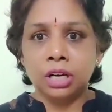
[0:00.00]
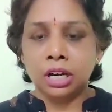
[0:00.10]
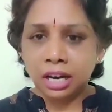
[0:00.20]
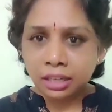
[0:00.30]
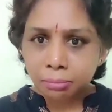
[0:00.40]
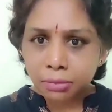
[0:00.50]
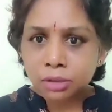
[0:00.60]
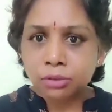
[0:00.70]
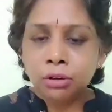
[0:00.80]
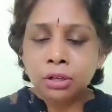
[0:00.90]
అని
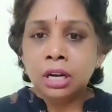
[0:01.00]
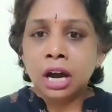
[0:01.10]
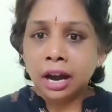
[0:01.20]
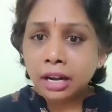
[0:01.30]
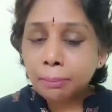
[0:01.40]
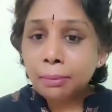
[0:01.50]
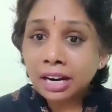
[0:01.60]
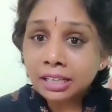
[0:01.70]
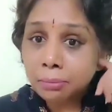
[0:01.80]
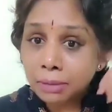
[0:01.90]
మీరు అన్న
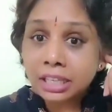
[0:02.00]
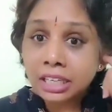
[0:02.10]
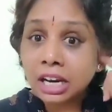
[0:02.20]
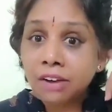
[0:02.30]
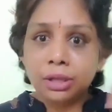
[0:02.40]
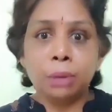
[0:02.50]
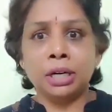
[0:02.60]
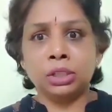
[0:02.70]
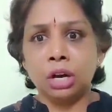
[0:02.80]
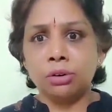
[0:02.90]
మాటలు మాకు ఇంకా
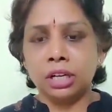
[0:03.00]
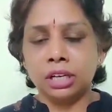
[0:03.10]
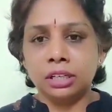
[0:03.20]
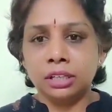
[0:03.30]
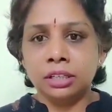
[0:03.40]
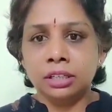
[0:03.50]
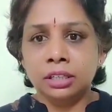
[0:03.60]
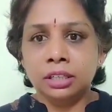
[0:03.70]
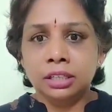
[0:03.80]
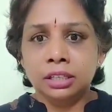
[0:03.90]
వినబడతా ఉన్నాయి
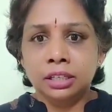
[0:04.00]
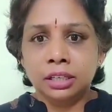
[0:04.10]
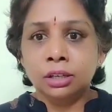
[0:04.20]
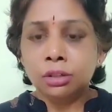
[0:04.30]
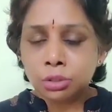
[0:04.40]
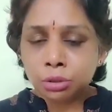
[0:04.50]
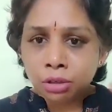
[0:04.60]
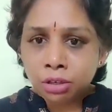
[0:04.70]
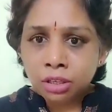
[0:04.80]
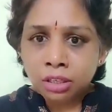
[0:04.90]
ఈరోజు
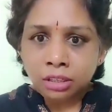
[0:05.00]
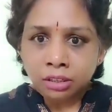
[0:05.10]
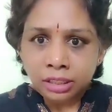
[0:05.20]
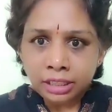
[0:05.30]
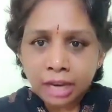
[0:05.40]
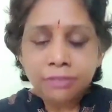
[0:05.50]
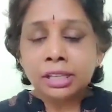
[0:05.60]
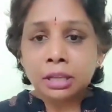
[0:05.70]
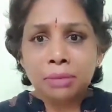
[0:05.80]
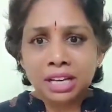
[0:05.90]

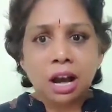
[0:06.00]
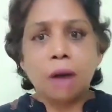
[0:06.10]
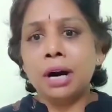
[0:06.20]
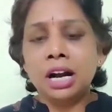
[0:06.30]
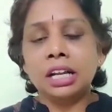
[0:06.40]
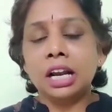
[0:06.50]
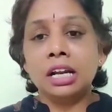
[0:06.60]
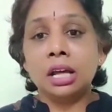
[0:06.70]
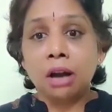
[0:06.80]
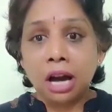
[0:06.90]
ఏవైతే మీరు ఆ మాటలు
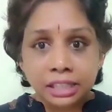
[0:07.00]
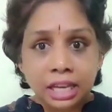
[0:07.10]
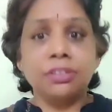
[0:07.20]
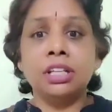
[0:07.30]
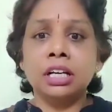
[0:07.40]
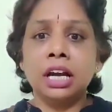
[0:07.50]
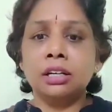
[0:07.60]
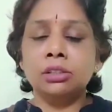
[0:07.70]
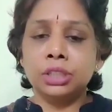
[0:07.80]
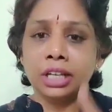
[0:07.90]
అన్నారో అదేవిధంగా
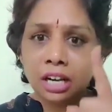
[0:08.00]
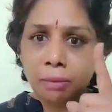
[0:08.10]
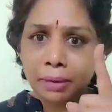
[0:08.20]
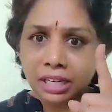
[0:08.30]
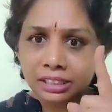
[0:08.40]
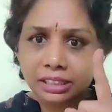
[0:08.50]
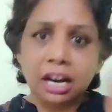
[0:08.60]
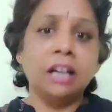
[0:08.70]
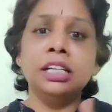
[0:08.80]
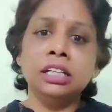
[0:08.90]
ఈరోజు జగనన్న పైన
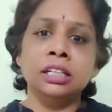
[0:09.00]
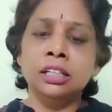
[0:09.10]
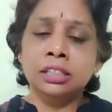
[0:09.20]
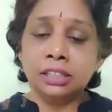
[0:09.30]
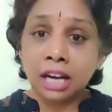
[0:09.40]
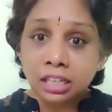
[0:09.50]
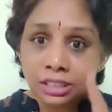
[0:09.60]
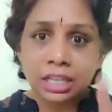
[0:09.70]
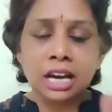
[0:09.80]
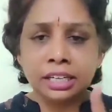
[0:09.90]
దాడిని
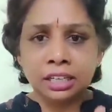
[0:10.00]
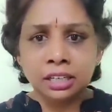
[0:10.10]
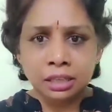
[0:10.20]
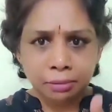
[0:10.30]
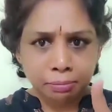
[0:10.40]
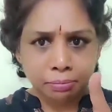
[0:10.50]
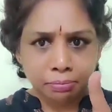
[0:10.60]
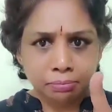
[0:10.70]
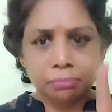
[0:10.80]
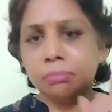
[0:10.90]
దాష్టికాన్ని
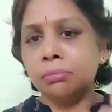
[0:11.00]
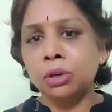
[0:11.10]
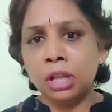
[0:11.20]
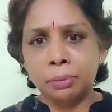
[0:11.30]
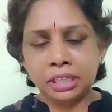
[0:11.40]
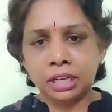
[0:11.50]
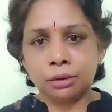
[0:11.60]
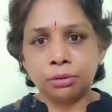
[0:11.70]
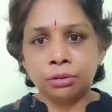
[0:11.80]
మొదలుపెట్టారు